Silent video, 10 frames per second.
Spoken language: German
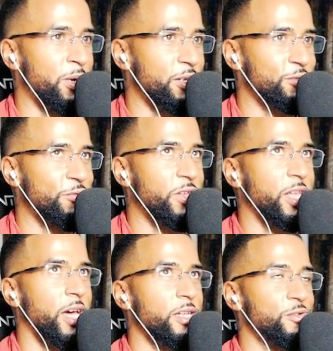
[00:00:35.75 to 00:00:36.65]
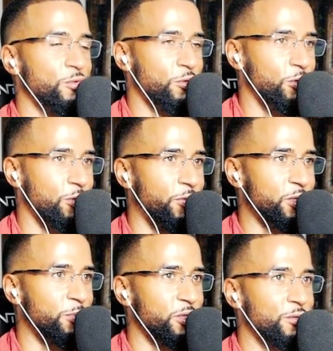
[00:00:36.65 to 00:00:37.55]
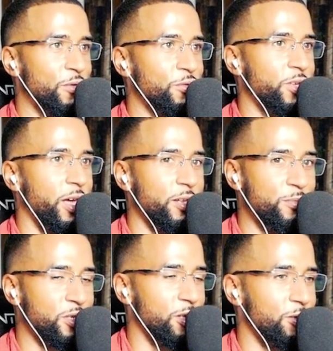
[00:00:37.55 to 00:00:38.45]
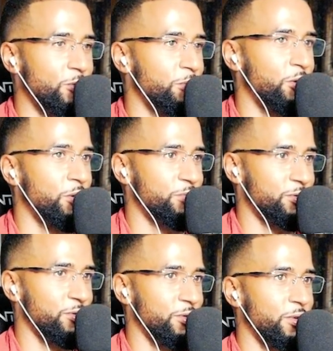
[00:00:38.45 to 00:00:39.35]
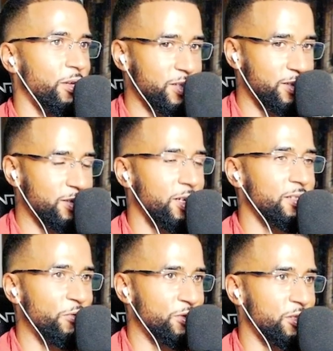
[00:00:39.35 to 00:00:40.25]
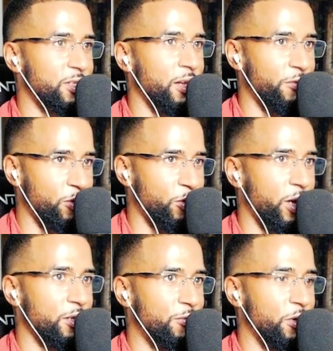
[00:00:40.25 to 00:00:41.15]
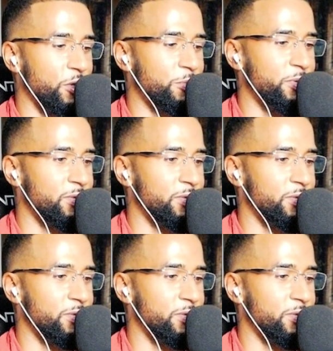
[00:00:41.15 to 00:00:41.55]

Was machst du, wenn keiner zuguckt? Was machst du, wenn du keine Bestätigung bekommst? So. Das ist das, wo sich zeigt, wer du eigentlich wirklich